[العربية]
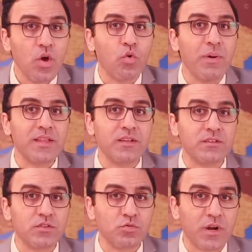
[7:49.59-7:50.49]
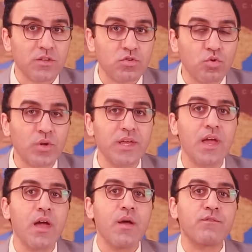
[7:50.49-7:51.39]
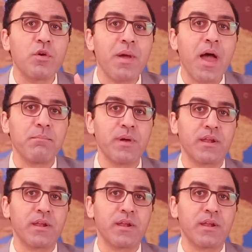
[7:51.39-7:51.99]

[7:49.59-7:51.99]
وبقت الاستثمارات التركيه في مهب